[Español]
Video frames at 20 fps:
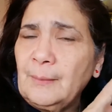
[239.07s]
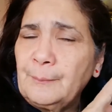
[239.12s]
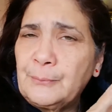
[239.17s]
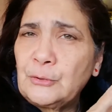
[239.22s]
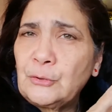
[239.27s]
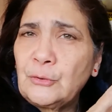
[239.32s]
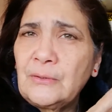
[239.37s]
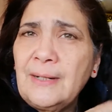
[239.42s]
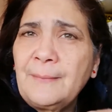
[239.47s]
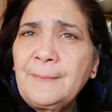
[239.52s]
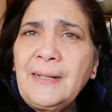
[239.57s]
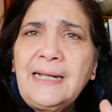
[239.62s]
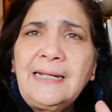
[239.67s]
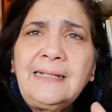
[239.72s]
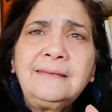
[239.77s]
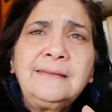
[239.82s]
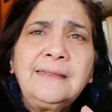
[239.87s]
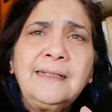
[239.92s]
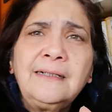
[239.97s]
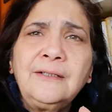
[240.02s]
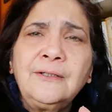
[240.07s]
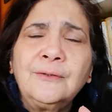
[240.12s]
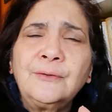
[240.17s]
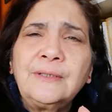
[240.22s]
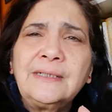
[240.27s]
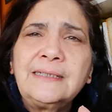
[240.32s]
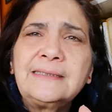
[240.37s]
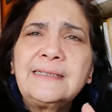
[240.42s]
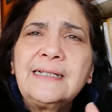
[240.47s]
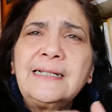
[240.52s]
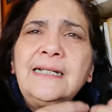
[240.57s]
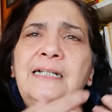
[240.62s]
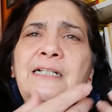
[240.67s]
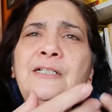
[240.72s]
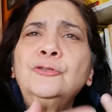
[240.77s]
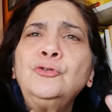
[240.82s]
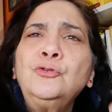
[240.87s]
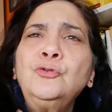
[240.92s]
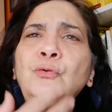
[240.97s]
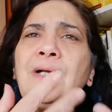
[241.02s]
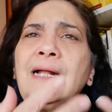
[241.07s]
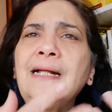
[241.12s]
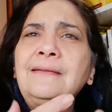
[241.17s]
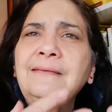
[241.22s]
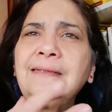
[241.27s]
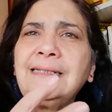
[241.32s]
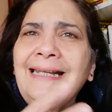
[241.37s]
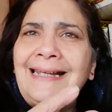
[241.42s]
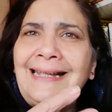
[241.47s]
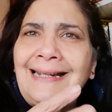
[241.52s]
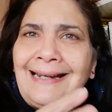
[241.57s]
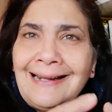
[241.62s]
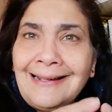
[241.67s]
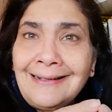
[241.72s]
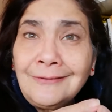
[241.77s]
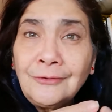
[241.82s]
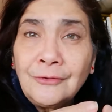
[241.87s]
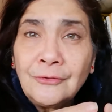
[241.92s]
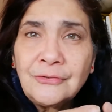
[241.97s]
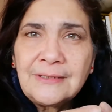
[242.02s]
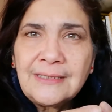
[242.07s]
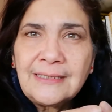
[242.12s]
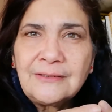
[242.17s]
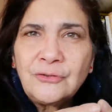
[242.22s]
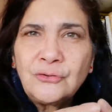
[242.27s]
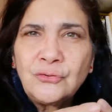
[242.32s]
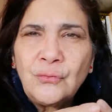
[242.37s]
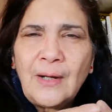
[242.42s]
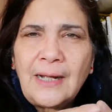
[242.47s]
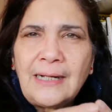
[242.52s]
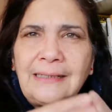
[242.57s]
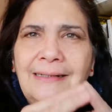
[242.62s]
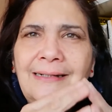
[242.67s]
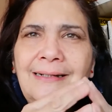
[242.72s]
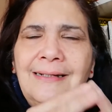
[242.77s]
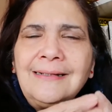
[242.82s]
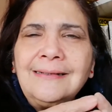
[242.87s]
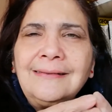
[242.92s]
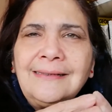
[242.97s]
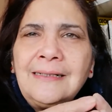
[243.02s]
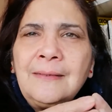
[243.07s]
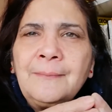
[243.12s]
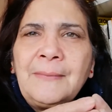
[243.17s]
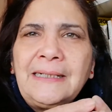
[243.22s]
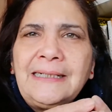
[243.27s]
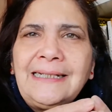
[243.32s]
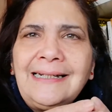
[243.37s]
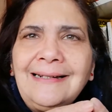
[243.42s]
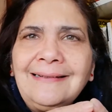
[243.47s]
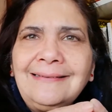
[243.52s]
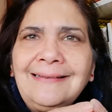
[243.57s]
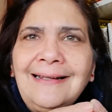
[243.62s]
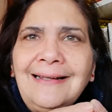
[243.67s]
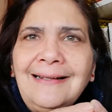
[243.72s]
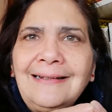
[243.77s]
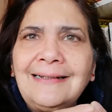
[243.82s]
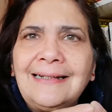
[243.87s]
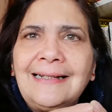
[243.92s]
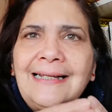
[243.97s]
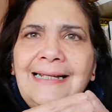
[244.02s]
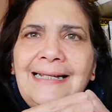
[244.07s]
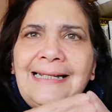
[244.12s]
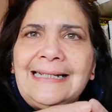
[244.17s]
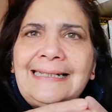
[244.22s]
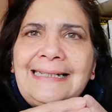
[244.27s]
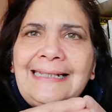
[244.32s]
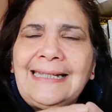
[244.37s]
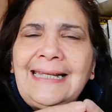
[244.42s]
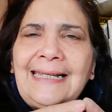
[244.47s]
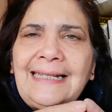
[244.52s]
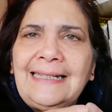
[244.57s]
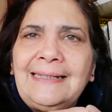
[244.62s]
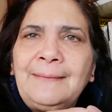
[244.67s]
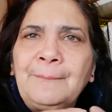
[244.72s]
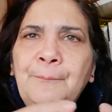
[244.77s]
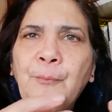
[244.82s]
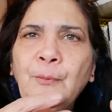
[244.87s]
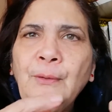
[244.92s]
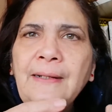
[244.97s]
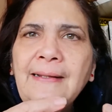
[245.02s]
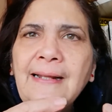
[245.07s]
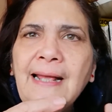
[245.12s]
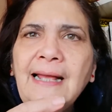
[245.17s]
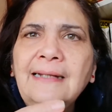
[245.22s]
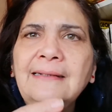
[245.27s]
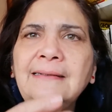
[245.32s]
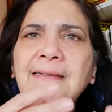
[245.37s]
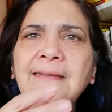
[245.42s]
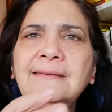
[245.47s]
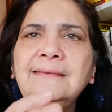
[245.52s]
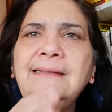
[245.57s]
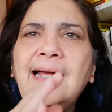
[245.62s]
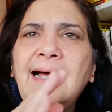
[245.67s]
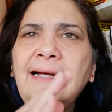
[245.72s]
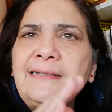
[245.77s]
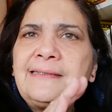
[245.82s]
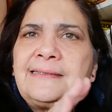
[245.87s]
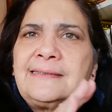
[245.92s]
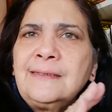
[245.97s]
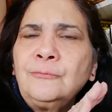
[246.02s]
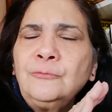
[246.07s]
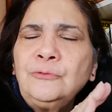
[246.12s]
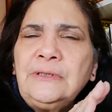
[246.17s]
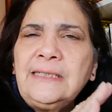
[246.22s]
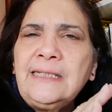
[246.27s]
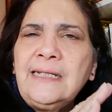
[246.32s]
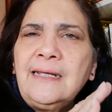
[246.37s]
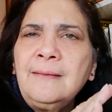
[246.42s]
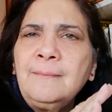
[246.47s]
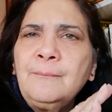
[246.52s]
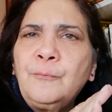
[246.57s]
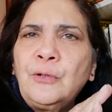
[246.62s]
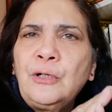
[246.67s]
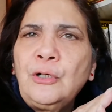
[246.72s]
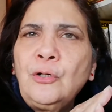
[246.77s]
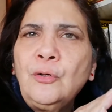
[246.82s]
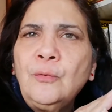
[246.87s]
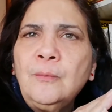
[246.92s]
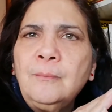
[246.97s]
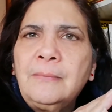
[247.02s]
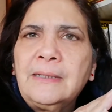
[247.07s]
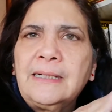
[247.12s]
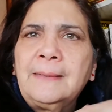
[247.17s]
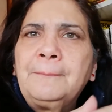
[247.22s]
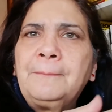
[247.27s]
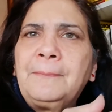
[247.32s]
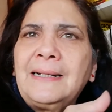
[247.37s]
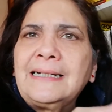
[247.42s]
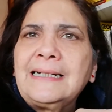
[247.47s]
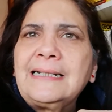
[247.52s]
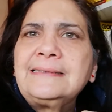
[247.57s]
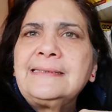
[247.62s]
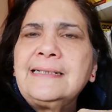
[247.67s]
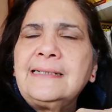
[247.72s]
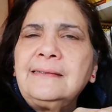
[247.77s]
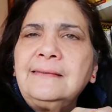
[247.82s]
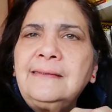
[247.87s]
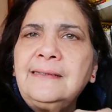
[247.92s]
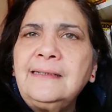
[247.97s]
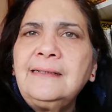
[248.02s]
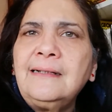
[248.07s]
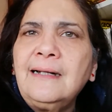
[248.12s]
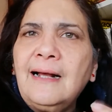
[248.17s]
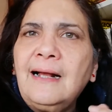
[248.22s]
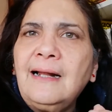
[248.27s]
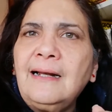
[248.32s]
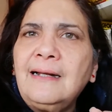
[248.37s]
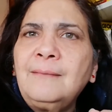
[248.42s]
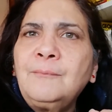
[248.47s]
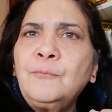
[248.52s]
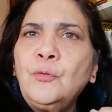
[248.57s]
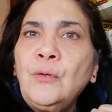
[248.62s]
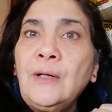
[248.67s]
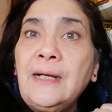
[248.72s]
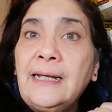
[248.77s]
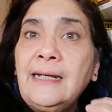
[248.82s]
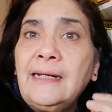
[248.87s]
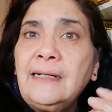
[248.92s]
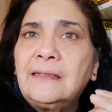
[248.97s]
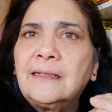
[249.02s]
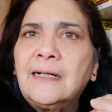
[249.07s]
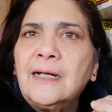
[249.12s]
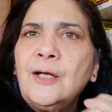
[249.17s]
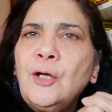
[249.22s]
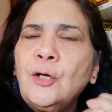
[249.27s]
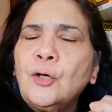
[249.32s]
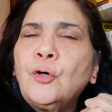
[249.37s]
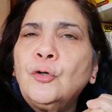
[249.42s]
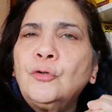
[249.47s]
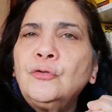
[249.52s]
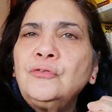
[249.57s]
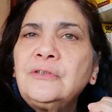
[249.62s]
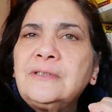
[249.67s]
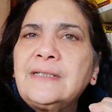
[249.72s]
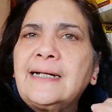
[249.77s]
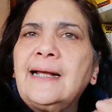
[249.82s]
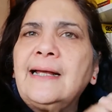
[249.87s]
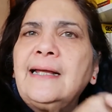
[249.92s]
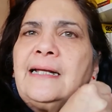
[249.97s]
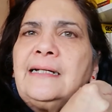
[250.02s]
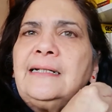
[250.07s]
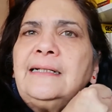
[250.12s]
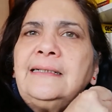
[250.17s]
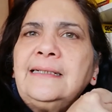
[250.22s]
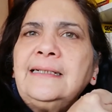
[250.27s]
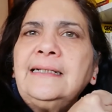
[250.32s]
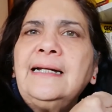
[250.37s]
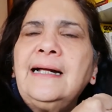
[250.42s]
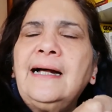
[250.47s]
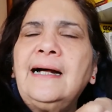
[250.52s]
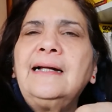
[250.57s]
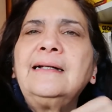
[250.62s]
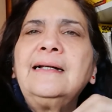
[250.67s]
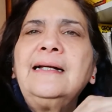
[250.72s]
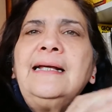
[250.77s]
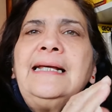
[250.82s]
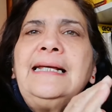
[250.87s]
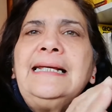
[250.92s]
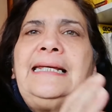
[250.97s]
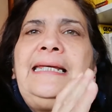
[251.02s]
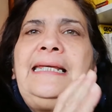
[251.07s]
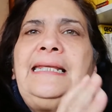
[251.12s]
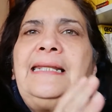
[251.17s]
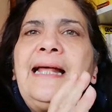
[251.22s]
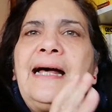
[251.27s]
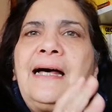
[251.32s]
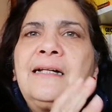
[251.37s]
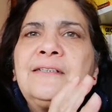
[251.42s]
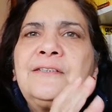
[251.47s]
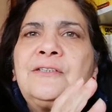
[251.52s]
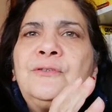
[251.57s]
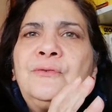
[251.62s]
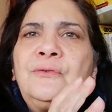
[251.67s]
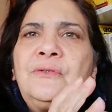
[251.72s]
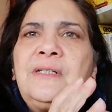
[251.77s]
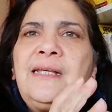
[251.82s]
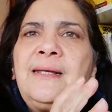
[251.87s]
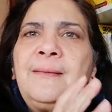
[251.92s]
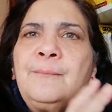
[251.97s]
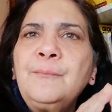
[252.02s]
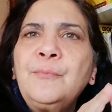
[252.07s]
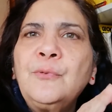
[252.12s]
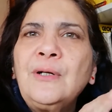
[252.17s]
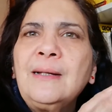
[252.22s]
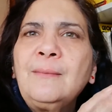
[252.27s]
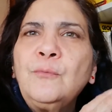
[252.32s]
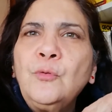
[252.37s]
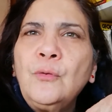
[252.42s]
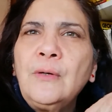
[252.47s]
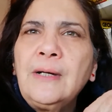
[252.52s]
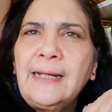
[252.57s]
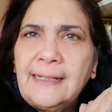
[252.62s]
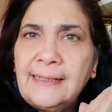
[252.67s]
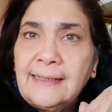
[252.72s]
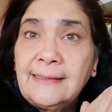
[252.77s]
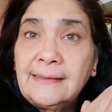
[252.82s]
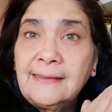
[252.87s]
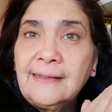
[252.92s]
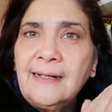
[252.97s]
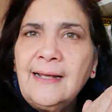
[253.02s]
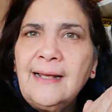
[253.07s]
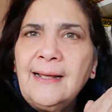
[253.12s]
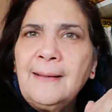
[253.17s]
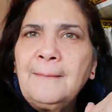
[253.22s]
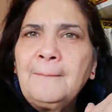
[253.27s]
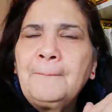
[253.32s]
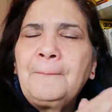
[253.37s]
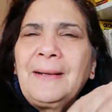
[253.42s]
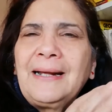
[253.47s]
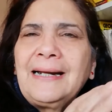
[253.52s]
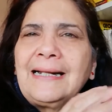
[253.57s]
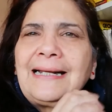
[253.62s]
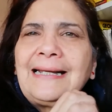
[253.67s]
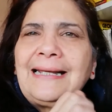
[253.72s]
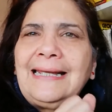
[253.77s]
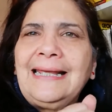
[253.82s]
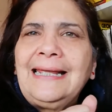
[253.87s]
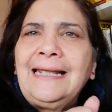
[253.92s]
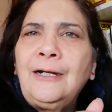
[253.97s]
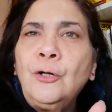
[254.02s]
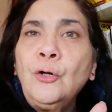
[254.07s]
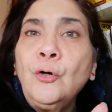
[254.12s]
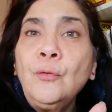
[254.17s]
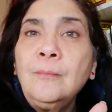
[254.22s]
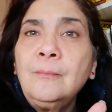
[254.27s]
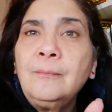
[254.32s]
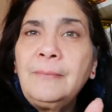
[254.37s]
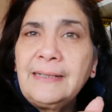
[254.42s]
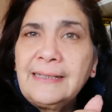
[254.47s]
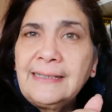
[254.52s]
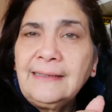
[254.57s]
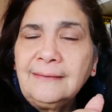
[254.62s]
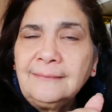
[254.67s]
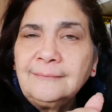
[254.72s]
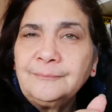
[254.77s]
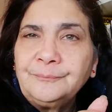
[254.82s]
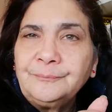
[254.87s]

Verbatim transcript: programas anteriores durante el acto sexual de manera tal que pueda darse un tiempo al hombre para sentir a la mujer, contraer y tirar, y darse un tiempo a la mujer para que el hombre,